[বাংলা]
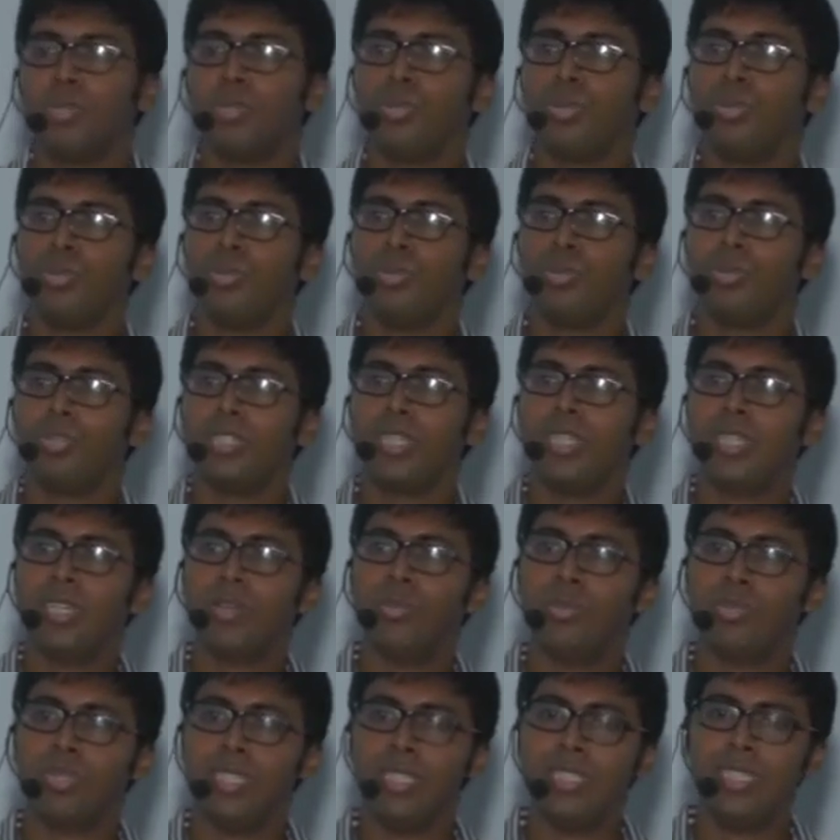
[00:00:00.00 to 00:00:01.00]
তো সেটা
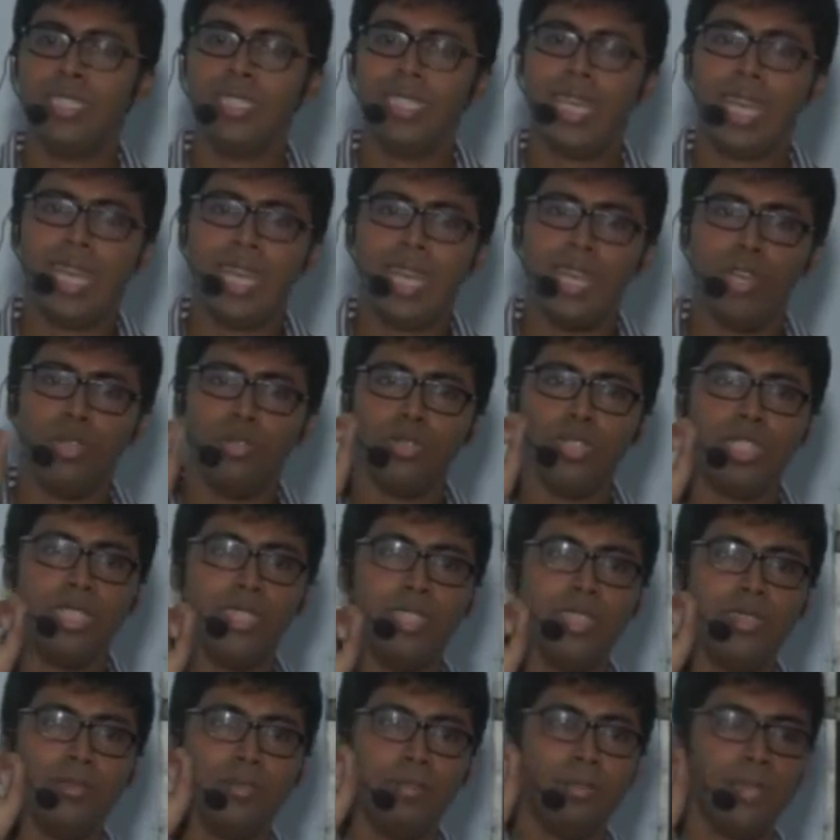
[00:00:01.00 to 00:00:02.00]
করতে গিয়ে দেখা গেল যে
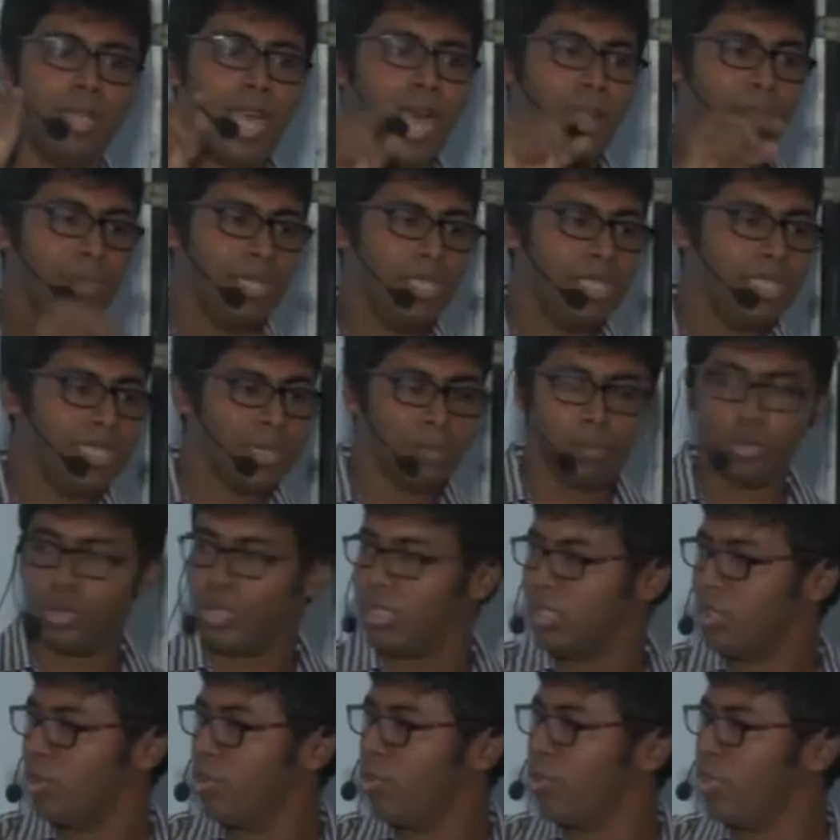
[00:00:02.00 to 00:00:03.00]
আমি হিসাব
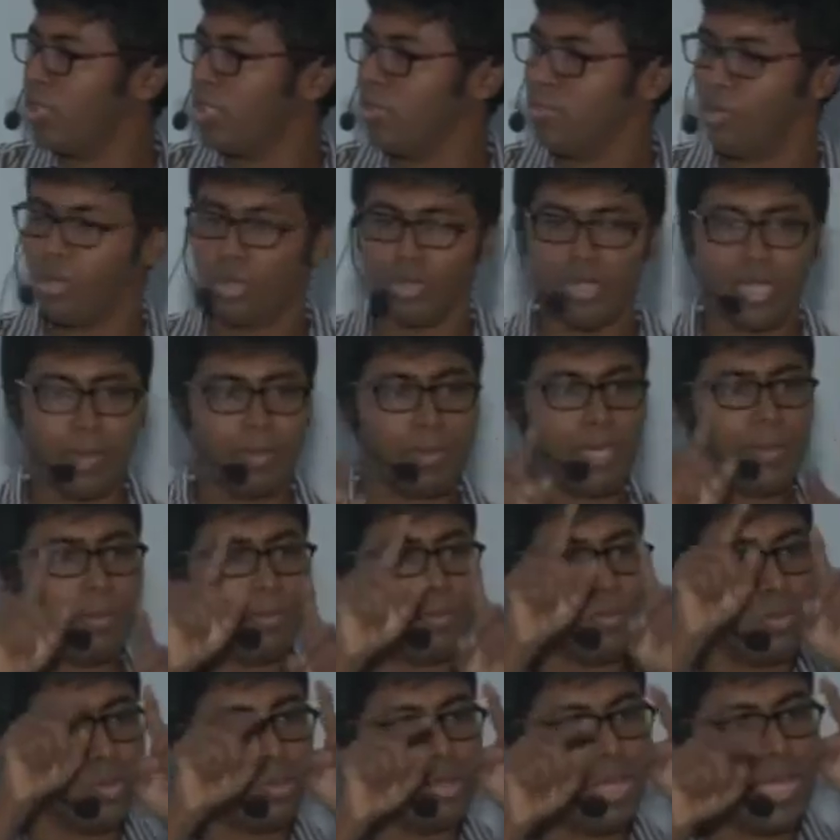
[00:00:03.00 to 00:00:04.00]
করতেছি ও এসে বললো যে আপনার
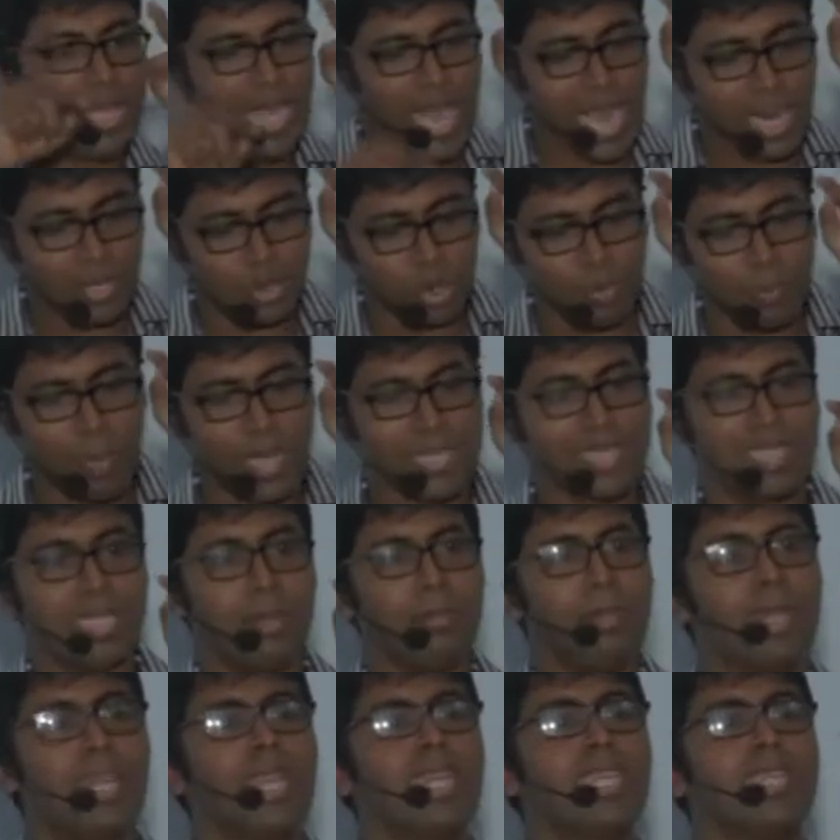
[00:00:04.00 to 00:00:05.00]
এই একশো পাঁচ
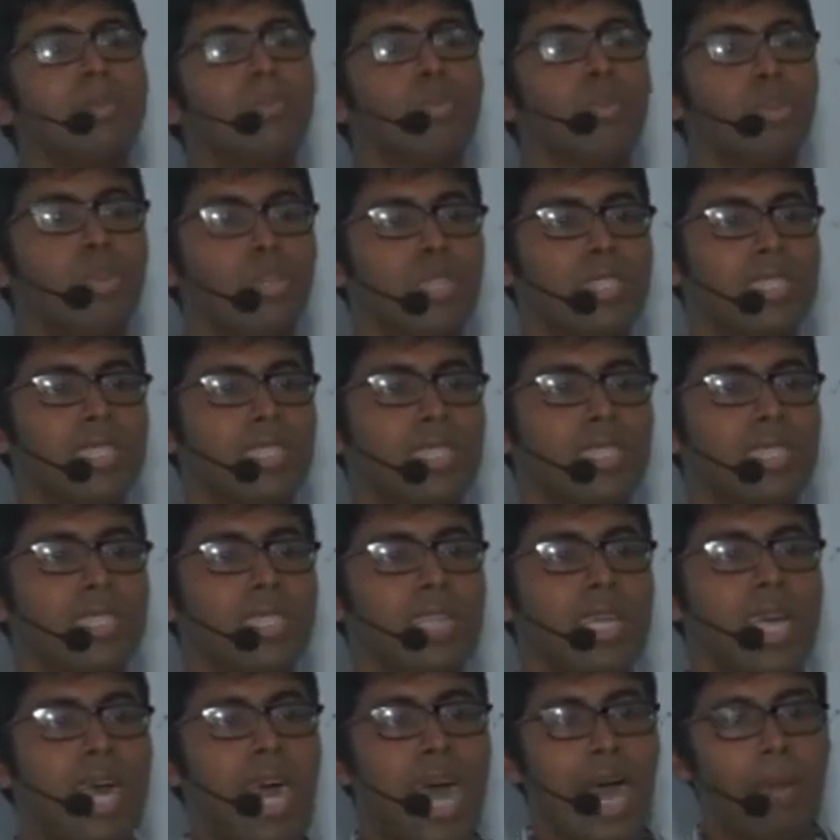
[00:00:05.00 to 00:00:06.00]
নাম্বার লাইনে ভুল হয়েছে
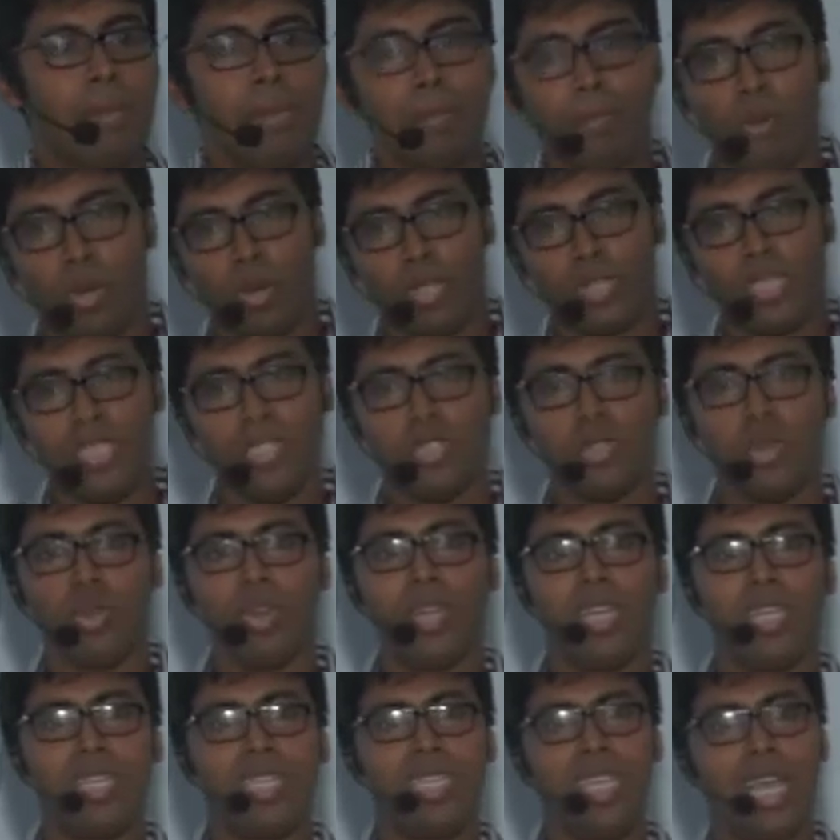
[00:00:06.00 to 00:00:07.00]
আমি পরের দিন
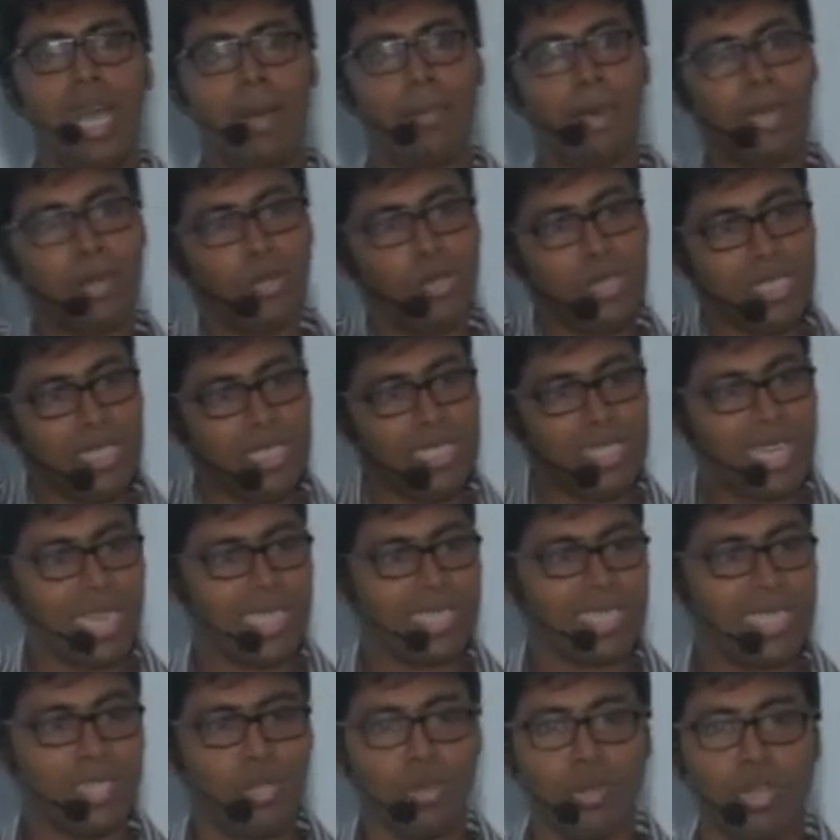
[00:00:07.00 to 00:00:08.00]
সকালে গিয়ে আবার ওই তিন
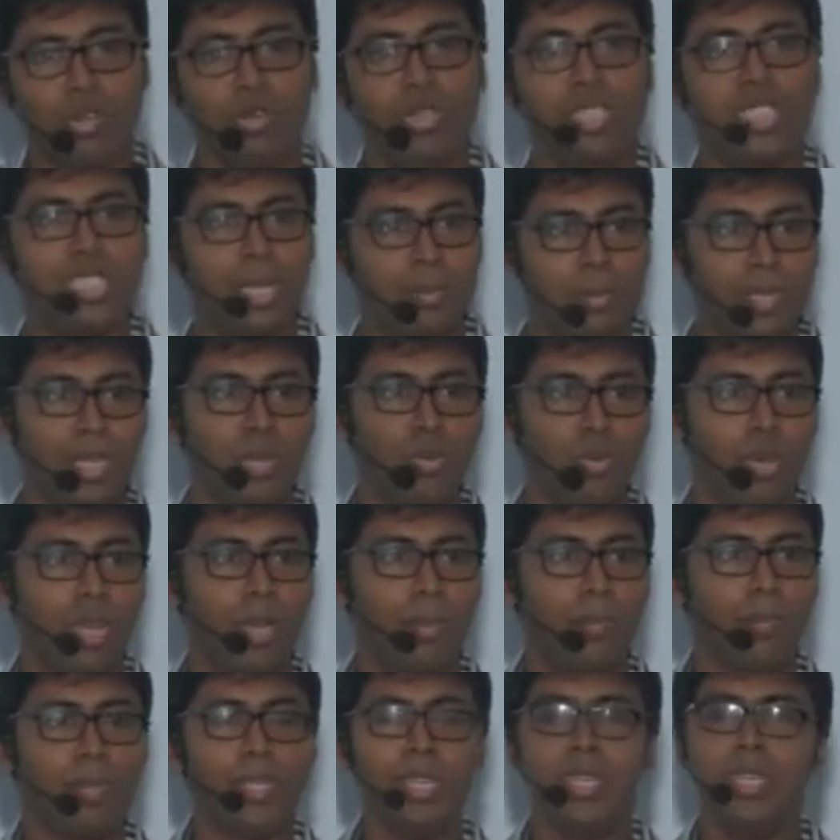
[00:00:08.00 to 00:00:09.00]
খাতা ধরে ওই হিসাবটা
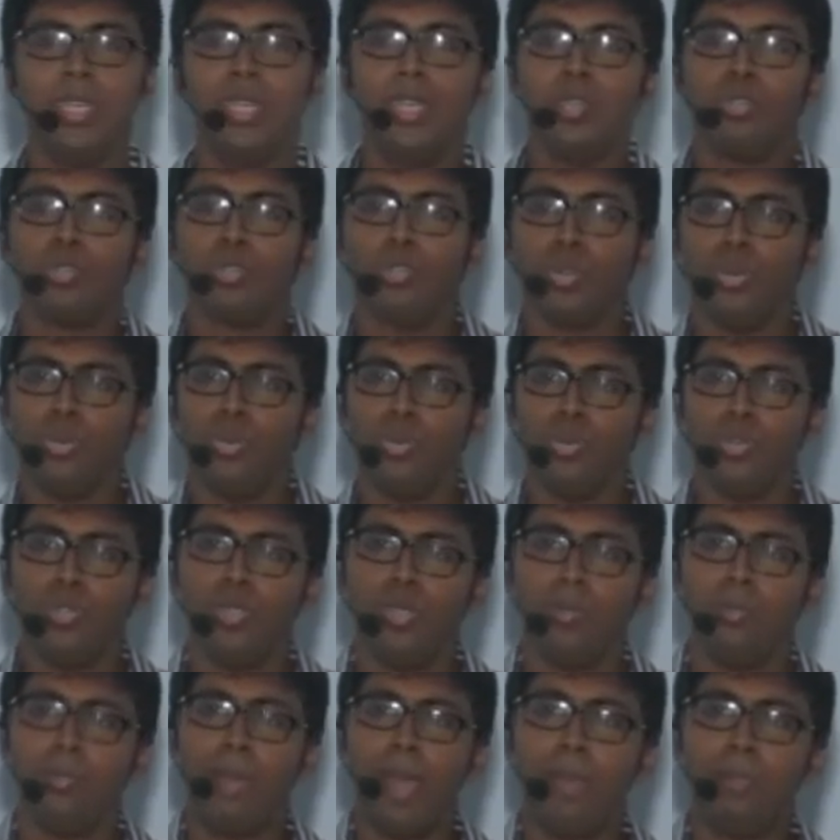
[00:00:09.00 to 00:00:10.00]
করলাম তো তখন
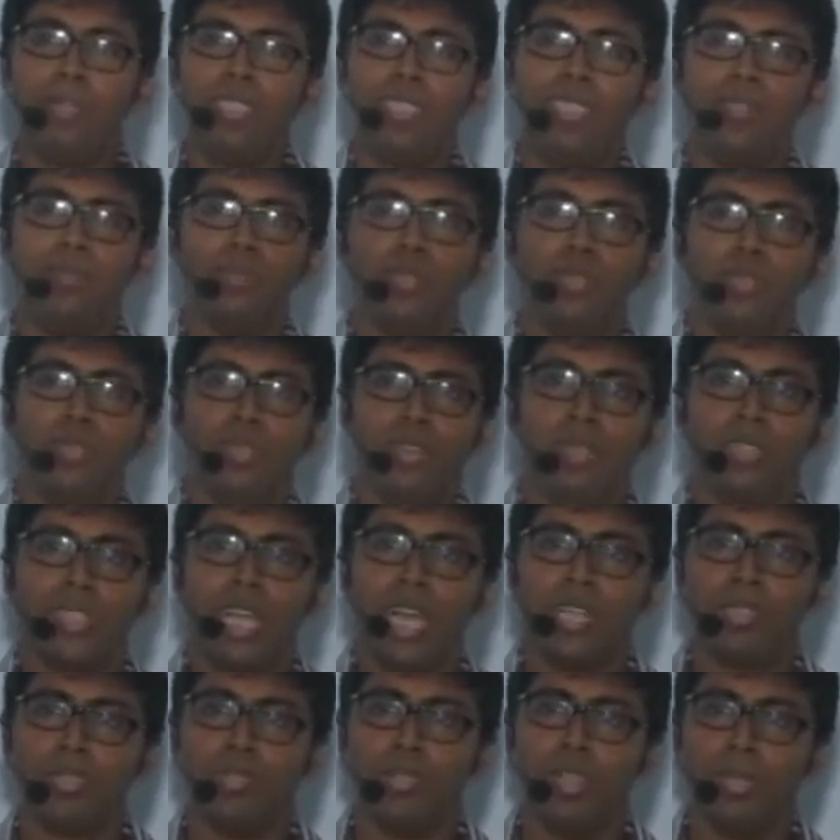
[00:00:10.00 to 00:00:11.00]
ব্যাবেজের মনে হলো
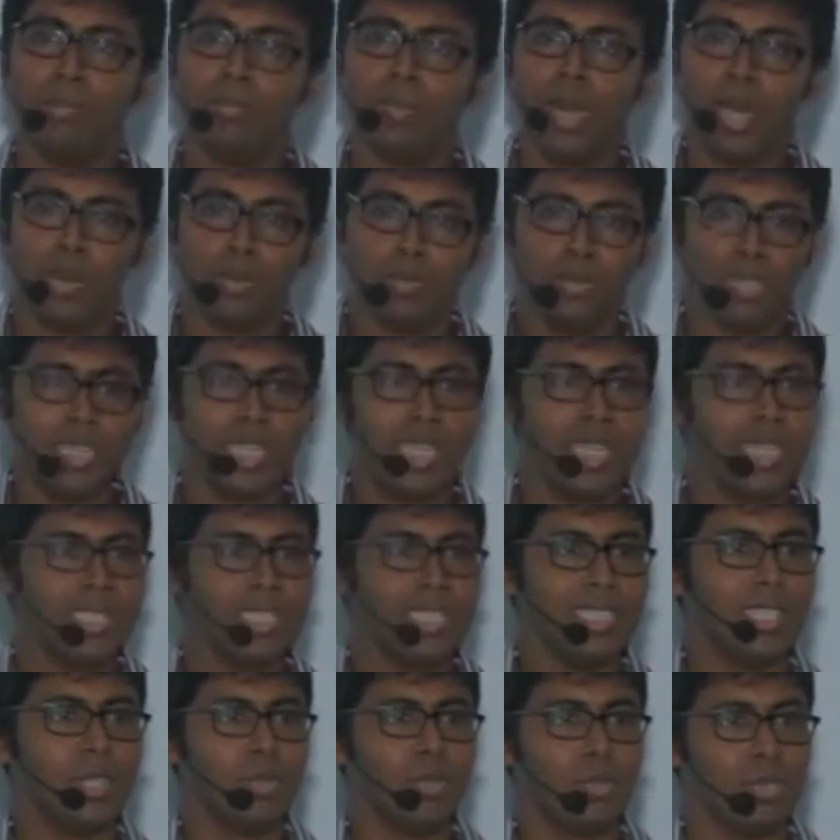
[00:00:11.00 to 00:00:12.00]
যে আসলে মানুষ এখানে
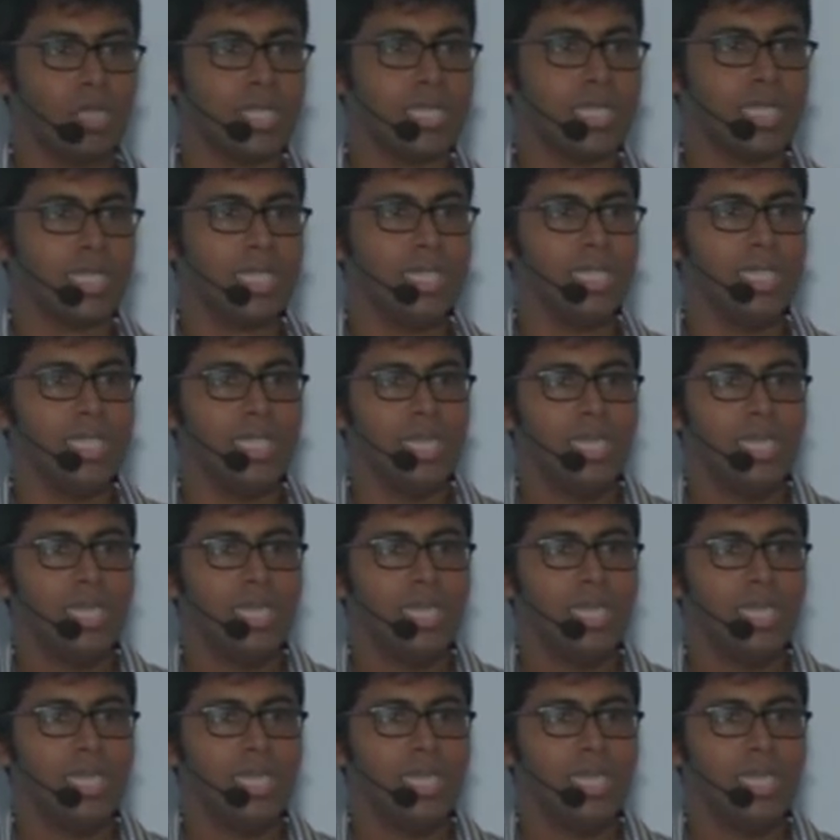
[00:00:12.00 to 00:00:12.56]
যেটা করতেছে